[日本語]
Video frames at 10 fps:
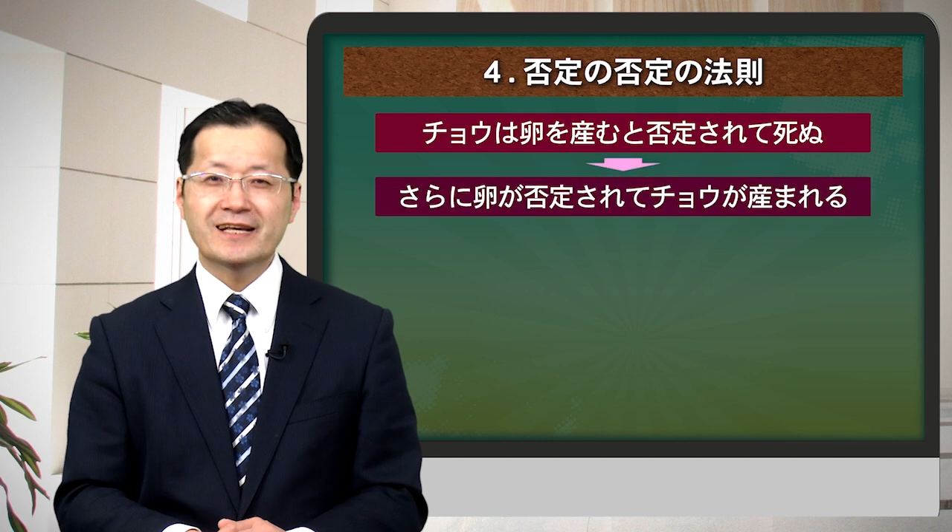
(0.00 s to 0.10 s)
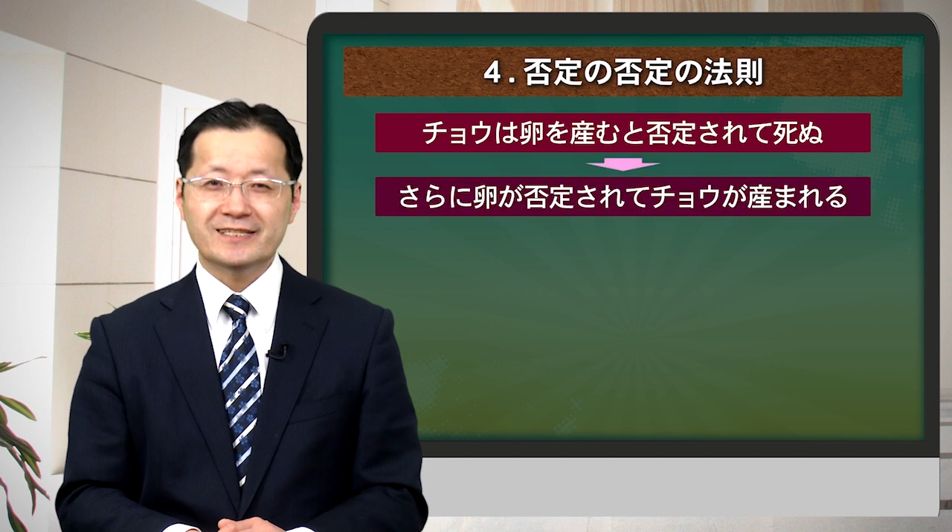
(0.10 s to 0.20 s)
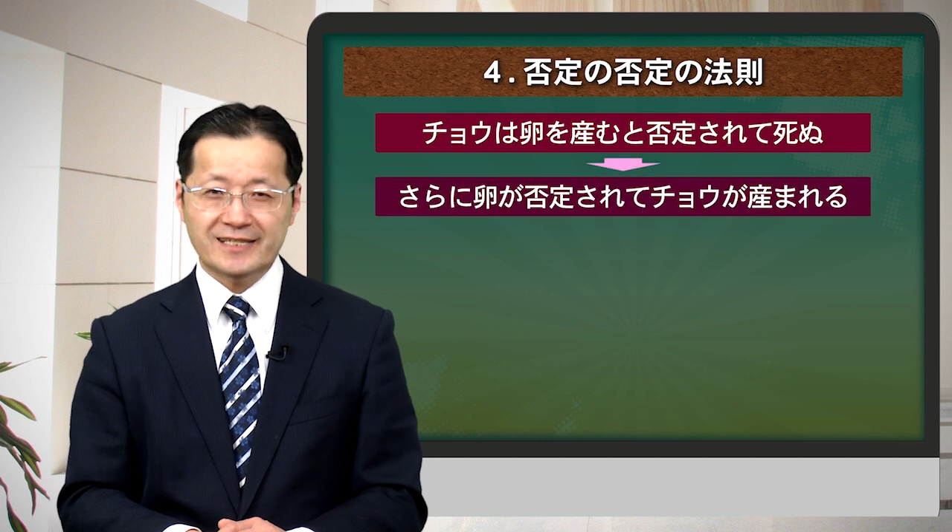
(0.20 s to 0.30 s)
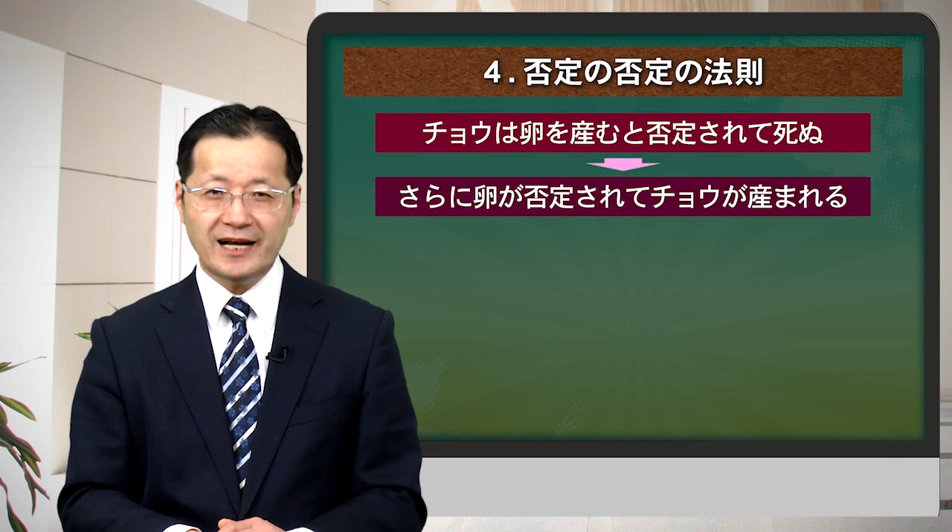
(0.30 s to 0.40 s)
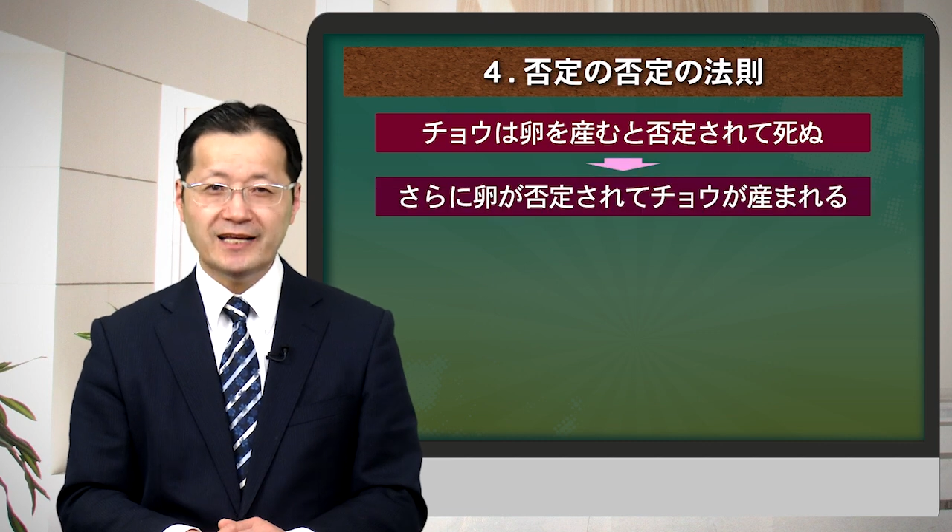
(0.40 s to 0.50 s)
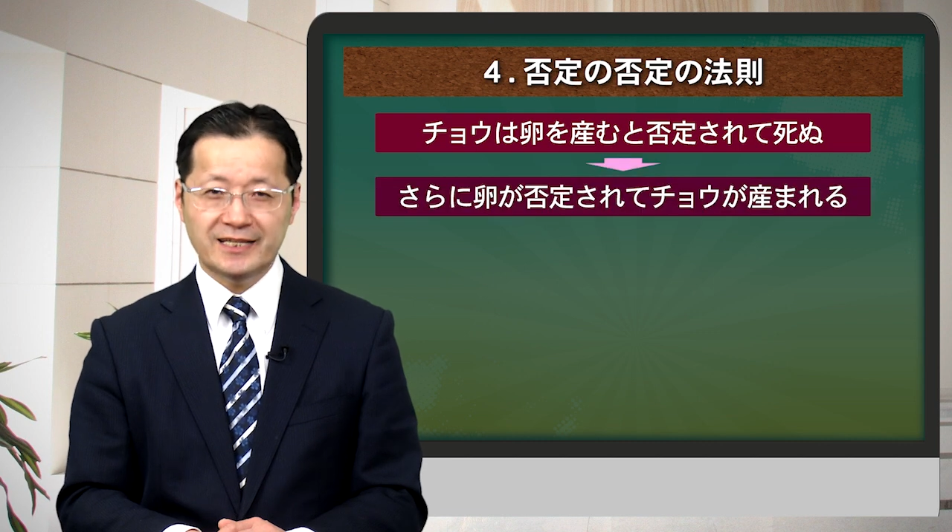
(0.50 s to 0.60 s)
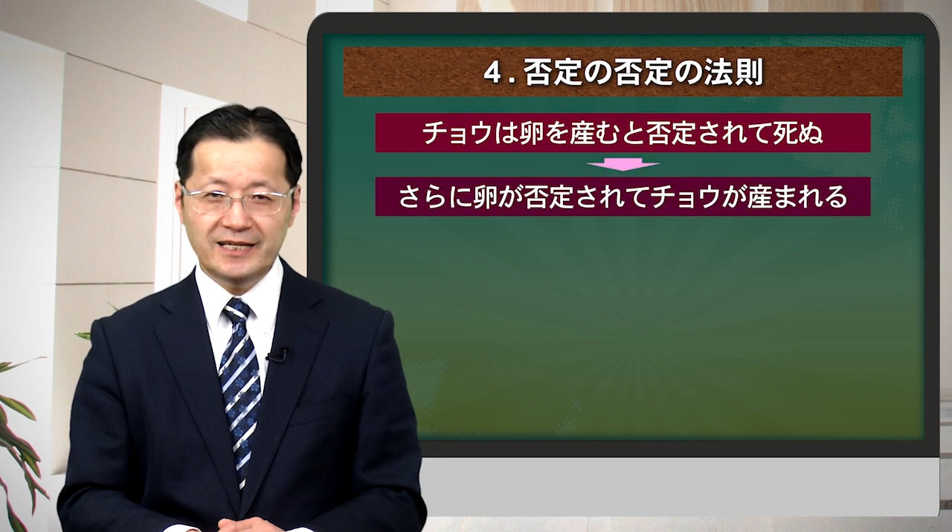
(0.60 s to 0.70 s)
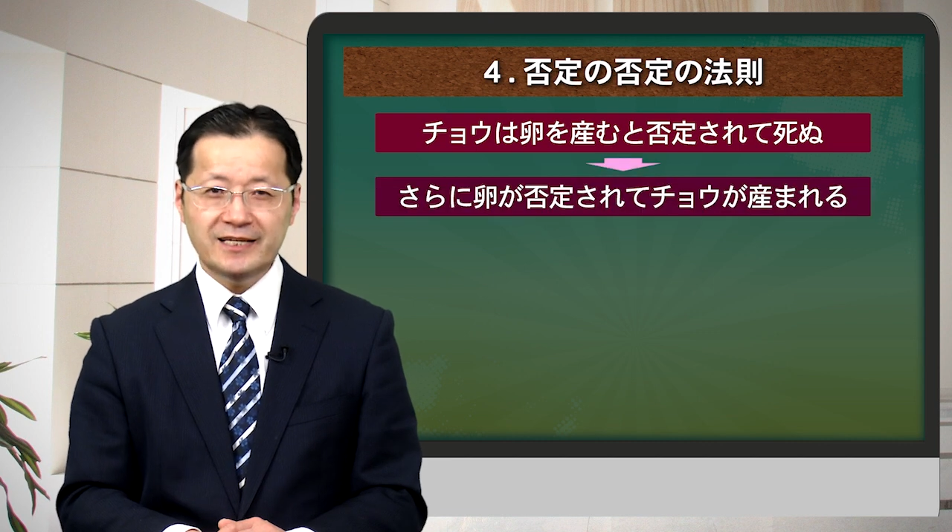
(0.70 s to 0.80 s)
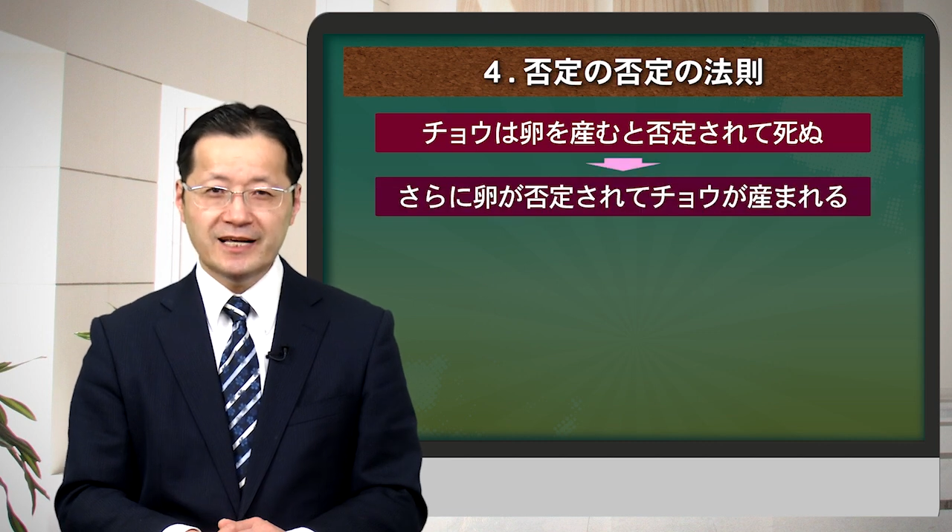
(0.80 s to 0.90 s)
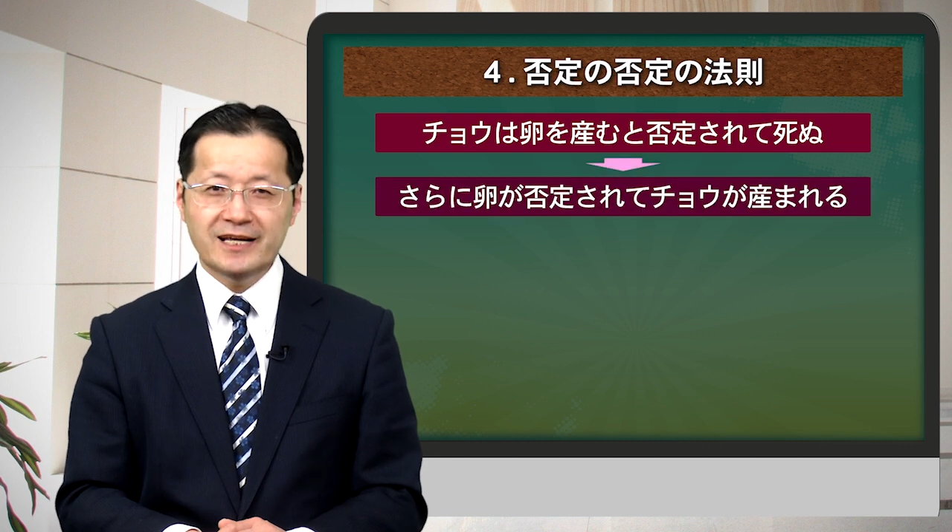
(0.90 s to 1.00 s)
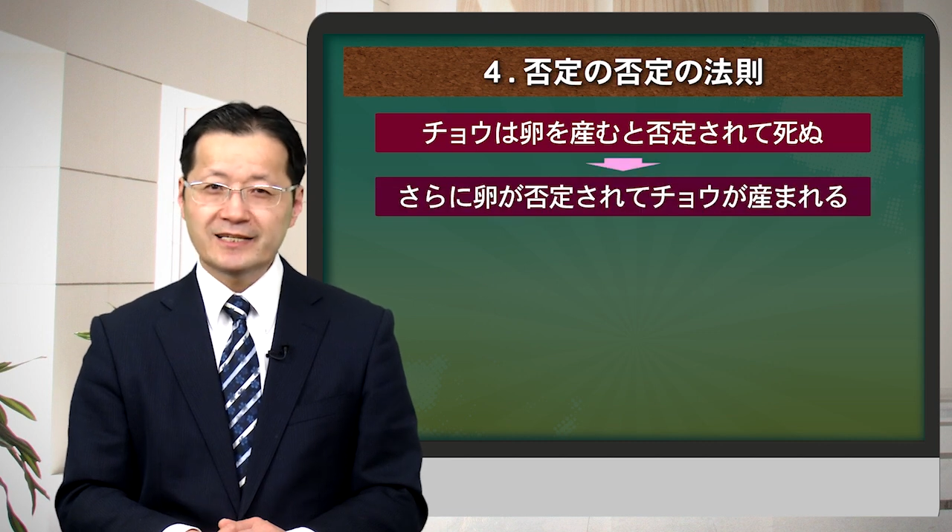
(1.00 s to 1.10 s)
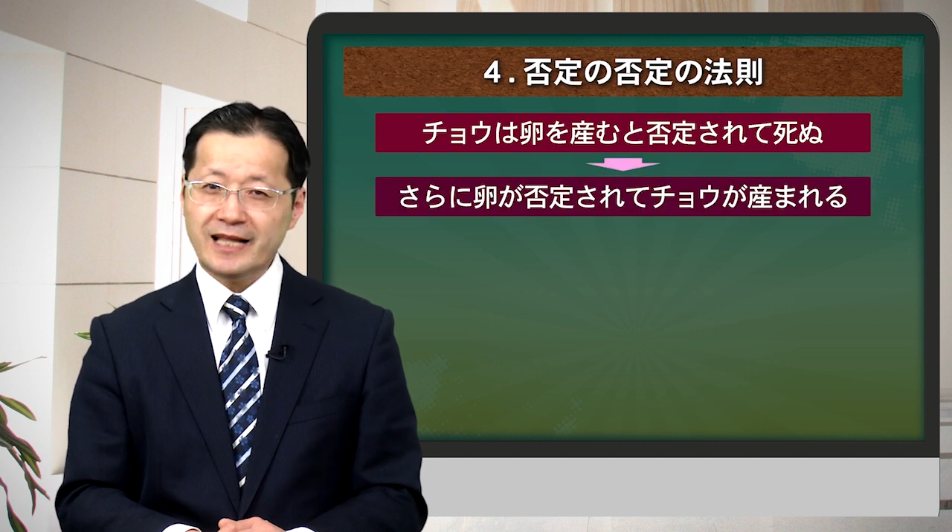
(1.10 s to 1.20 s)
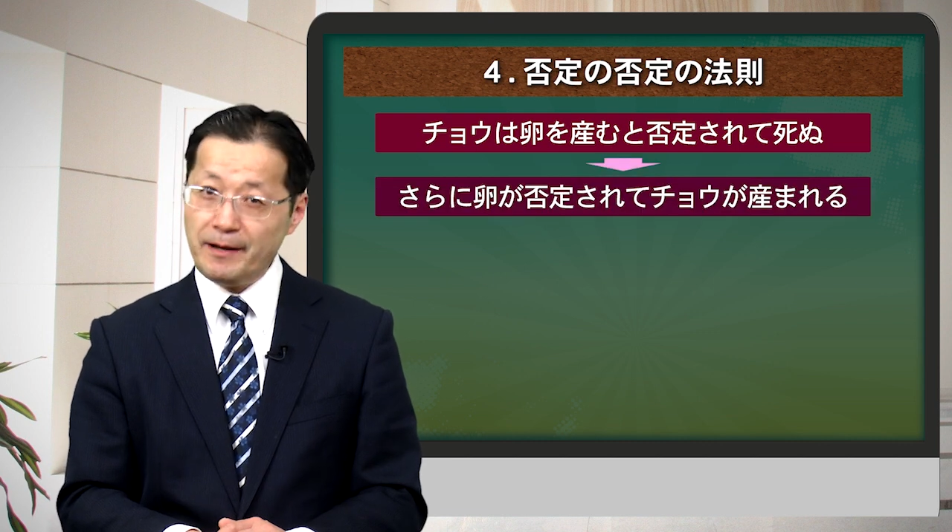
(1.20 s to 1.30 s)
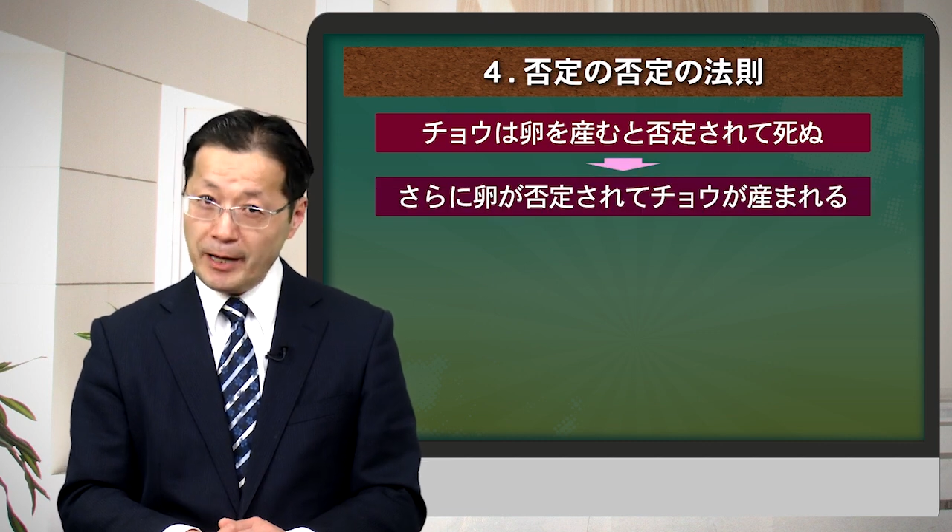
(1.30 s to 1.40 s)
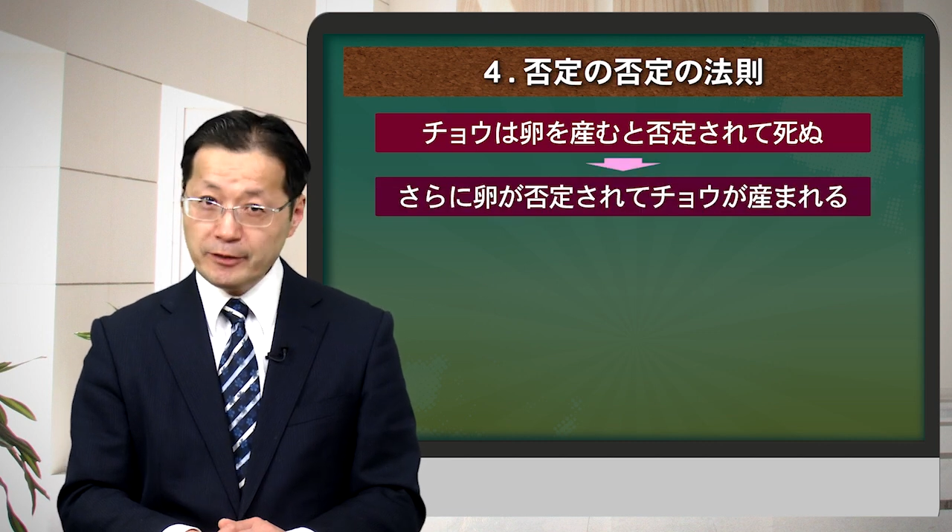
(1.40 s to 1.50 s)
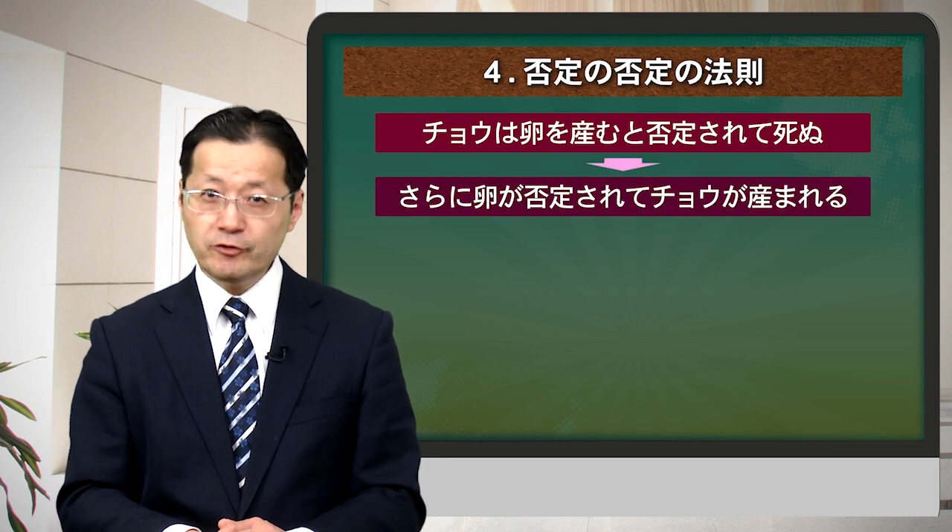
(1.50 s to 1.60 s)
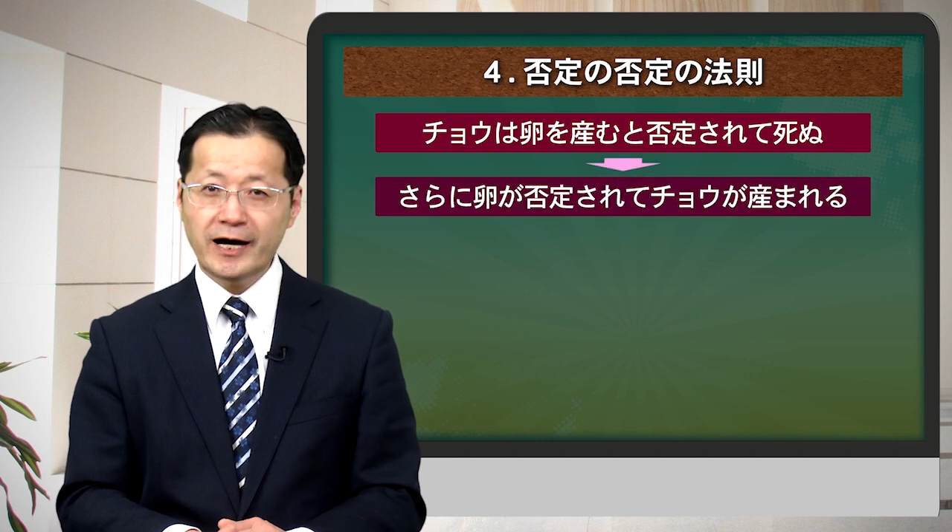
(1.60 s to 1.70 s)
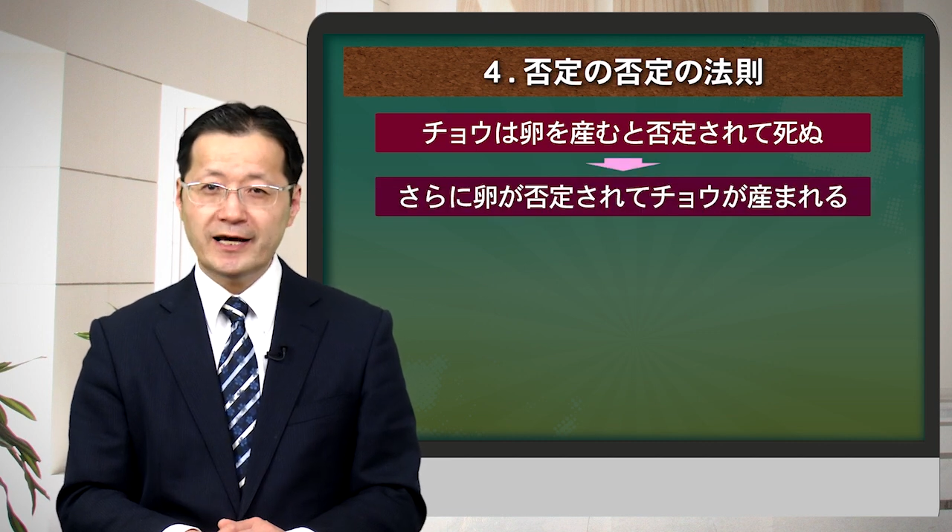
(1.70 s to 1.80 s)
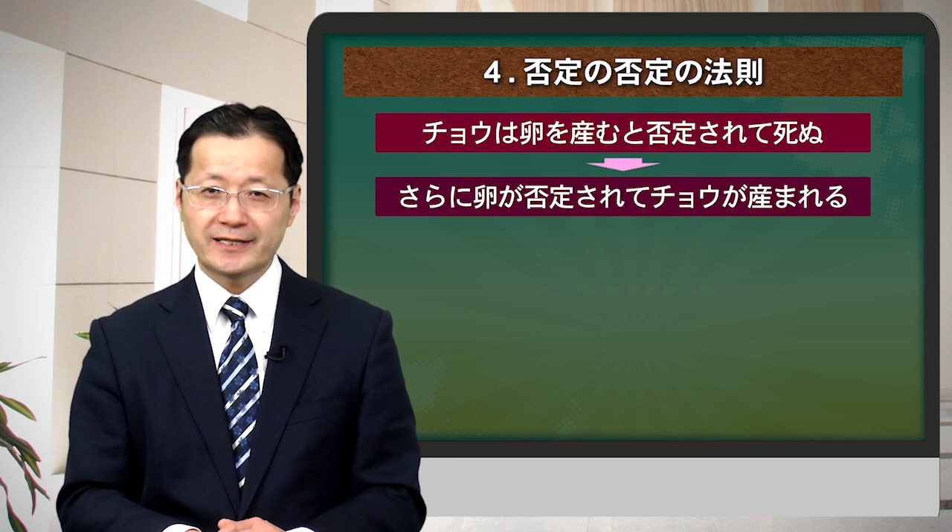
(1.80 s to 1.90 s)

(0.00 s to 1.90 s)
さらに卵が